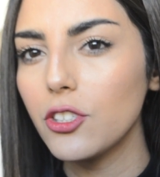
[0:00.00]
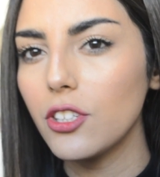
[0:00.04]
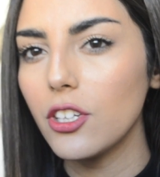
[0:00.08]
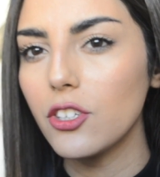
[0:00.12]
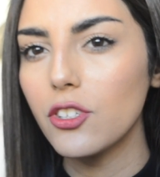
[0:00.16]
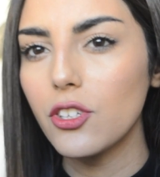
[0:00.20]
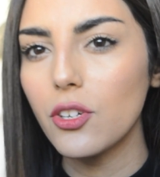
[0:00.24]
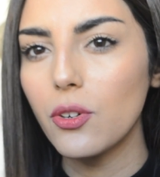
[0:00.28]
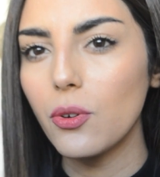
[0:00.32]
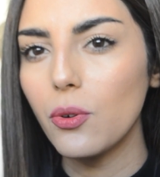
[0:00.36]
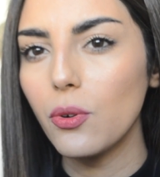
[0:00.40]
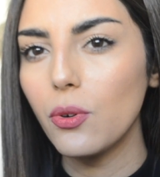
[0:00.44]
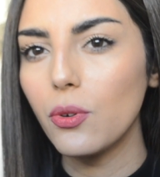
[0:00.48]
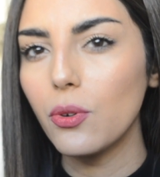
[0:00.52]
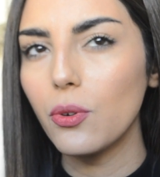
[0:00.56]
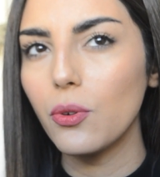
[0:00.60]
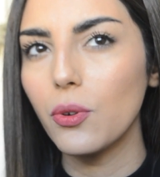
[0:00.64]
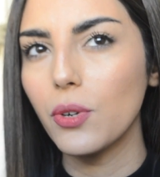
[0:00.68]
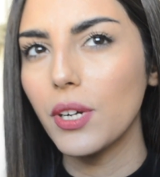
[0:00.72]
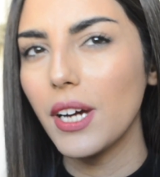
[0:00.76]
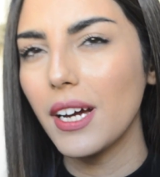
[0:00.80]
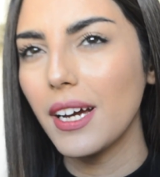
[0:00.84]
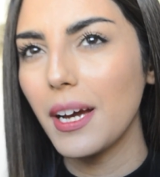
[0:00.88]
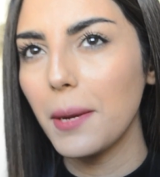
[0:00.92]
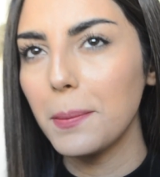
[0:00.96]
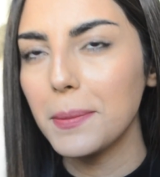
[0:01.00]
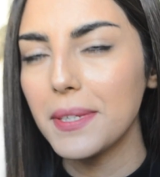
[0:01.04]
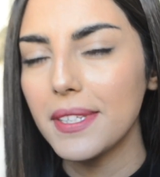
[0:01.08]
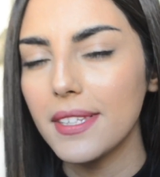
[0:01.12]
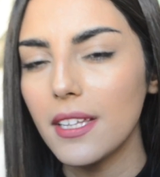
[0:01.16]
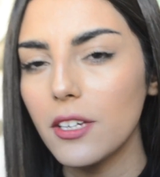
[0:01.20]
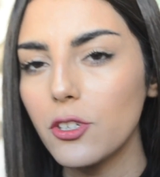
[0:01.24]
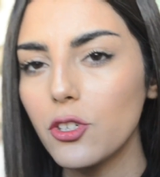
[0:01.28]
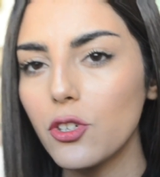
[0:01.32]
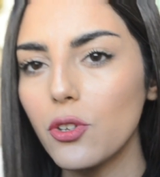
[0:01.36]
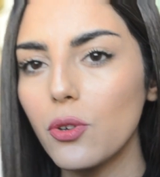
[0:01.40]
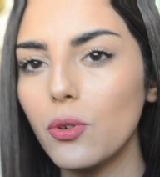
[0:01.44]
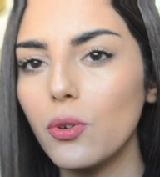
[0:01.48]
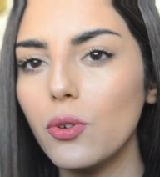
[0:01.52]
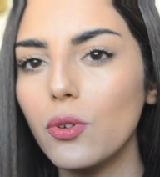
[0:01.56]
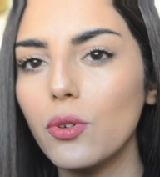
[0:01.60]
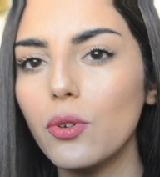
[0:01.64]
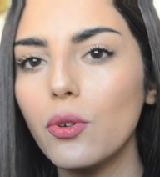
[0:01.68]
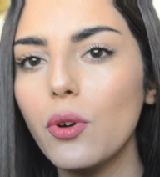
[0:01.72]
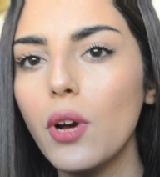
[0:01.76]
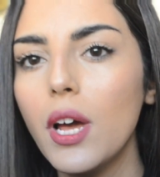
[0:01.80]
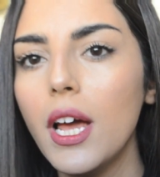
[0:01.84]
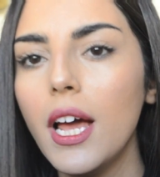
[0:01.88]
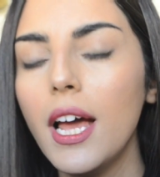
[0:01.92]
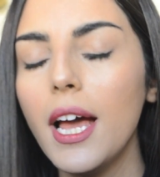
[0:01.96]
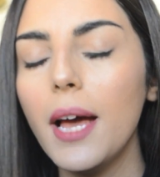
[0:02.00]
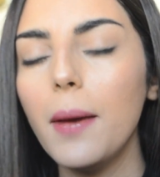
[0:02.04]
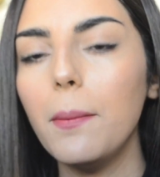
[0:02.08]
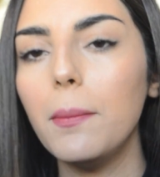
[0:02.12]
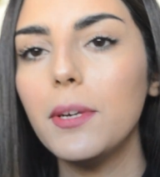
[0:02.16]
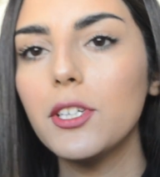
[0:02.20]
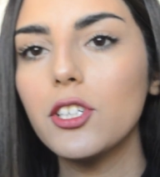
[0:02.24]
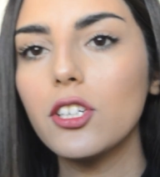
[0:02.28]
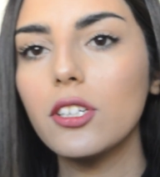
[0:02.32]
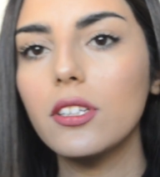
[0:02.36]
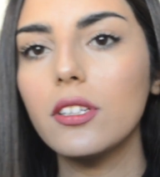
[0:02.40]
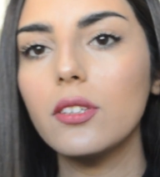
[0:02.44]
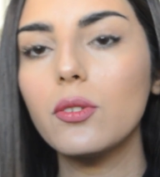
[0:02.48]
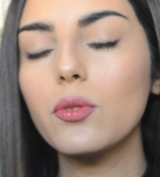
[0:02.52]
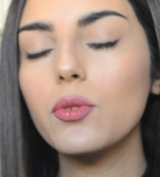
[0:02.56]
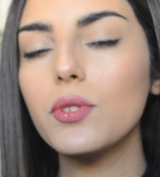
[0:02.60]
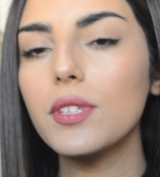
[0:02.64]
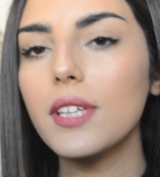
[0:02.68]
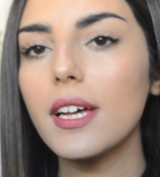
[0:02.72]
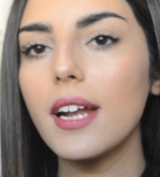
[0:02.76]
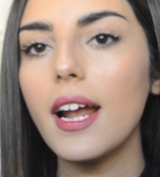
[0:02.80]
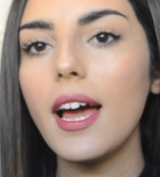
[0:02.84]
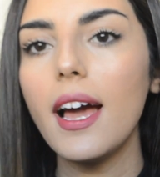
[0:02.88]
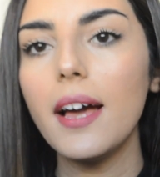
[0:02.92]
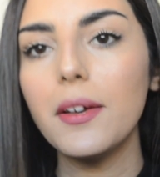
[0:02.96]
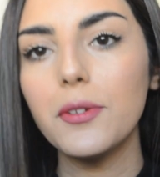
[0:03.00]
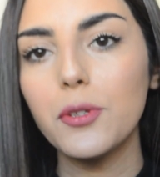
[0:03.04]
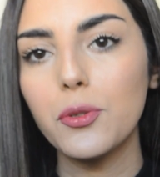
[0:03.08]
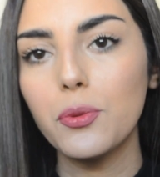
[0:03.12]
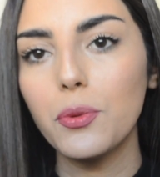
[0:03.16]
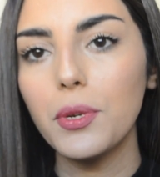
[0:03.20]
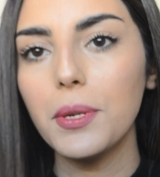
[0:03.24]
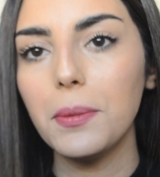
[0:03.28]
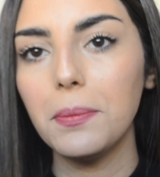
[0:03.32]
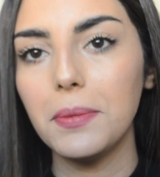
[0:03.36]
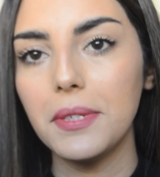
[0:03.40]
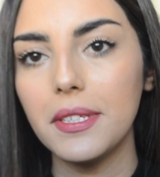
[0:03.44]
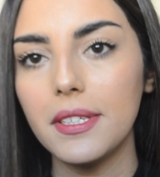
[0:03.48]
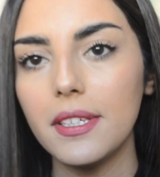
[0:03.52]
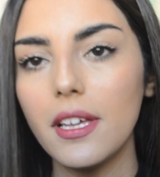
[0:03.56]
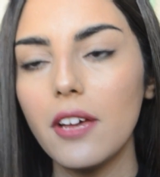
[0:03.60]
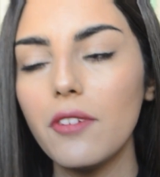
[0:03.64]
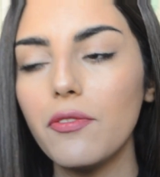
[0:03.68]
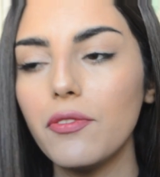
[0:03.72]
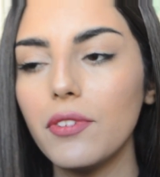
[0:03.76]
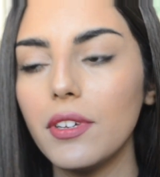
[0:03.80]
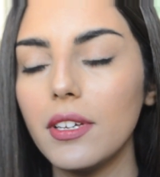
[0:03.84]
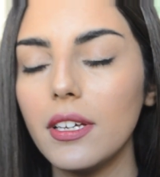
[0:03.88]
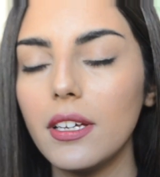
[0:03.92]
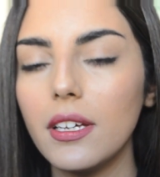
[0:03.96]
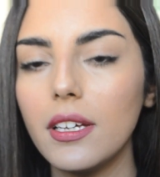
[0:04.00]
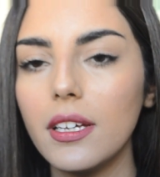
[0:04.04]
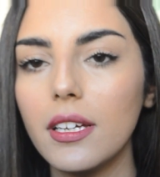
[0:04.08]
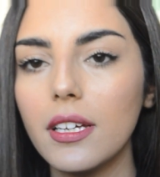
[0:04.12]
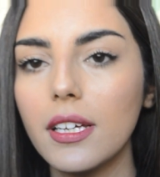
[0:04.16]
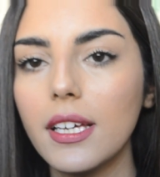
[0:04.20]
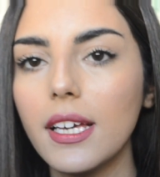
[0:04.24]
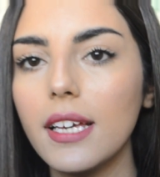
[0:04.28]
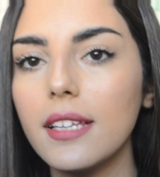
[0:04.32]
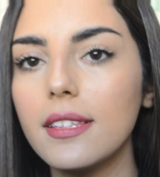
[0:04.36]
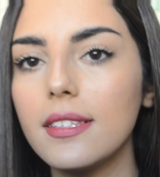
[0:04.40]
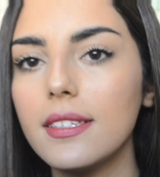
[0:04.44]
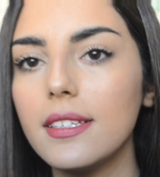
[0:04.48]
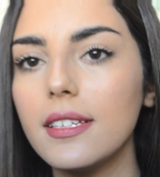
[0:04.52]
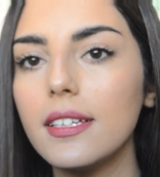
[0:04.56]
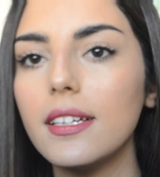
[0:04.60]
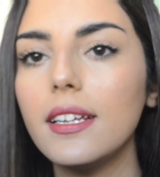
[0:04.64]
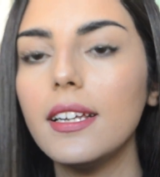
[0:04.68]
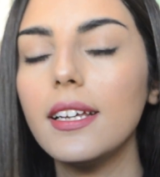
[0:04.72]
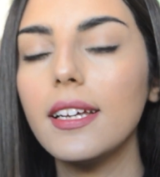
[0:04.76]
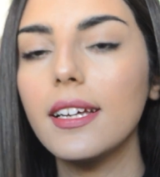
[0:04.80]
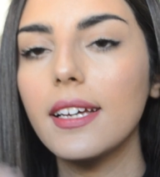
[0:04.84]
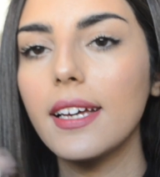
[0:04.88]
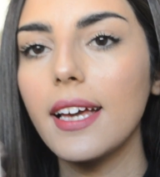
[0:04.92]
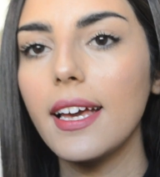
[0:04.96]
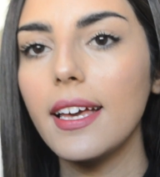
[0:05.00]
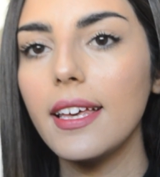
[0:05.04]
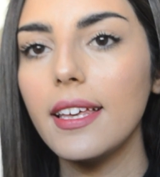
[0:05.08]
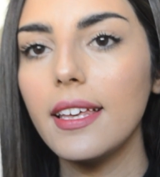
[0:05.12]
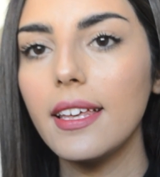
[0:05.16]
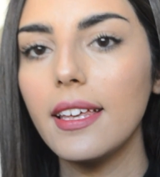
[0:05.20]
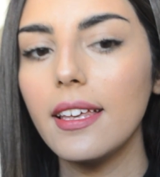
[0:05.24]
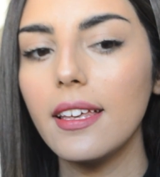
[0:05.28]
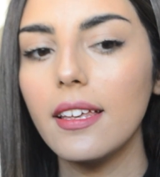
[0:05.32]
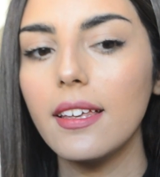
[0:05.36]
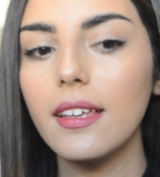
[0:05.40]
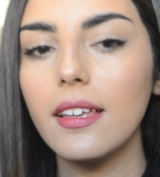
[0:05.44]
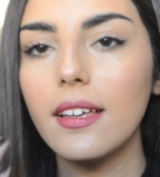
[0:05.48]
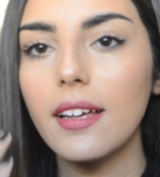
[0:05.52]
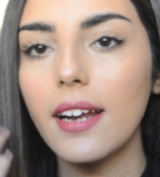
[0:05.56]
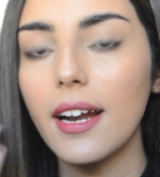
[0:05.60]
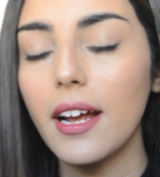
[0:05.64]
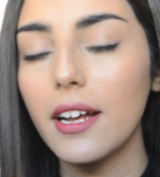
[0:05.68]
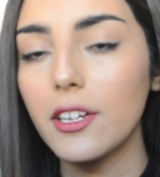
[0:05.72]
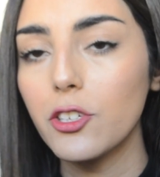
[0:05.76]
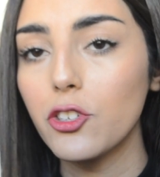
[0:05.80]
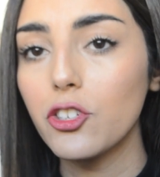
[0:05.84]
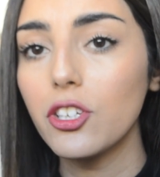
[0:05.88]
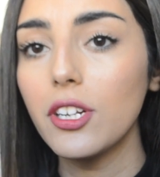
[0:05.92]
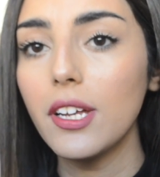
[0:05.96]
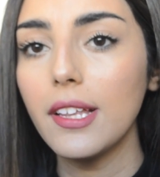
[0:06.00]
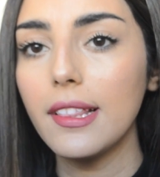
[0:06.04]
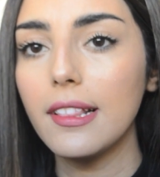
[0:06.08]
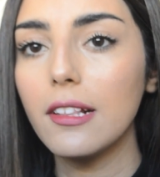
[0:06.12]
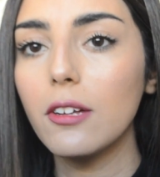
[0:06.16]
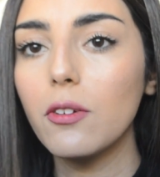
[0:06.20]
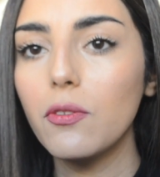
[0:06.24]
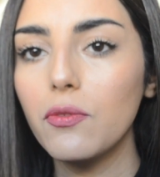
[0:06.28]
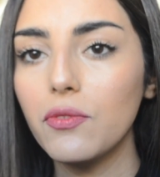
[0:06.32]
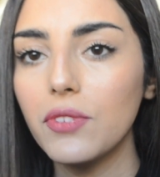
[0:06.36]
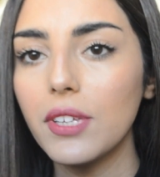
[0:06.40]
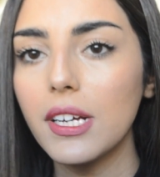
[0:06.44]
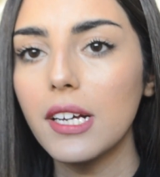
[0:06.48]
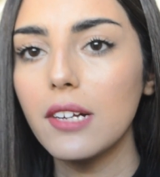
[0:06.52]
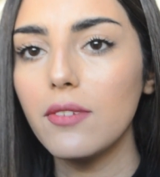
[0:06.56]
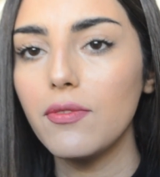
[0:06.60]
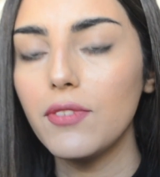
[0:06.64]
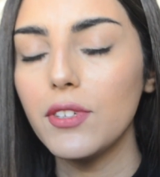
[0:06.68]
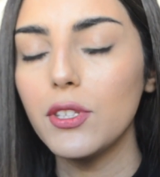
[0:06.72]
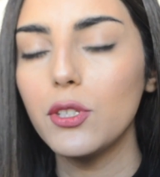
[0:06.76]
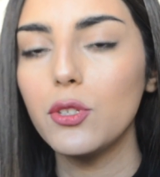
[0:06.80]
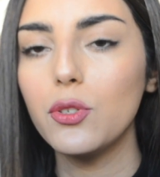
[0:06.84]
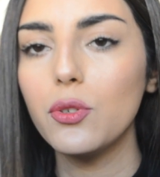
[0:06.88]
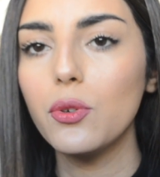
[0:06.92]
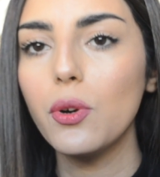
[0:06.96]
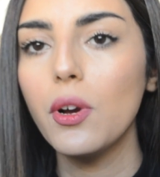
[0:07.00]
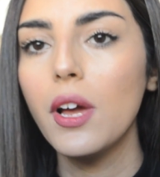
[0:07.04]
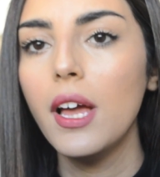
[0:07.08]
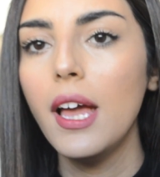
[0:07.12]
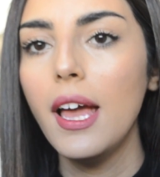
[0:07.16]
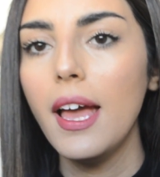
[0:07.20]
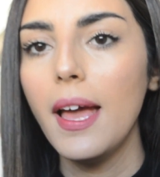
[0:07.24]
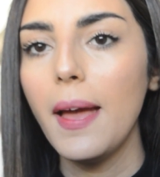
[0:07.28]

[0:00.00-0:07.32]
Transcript: 12 اورو ك 15 اورو باش خديتو صراحه زوين بزاف آه، كديريه كي راه شرحت لكم في داك الفيديو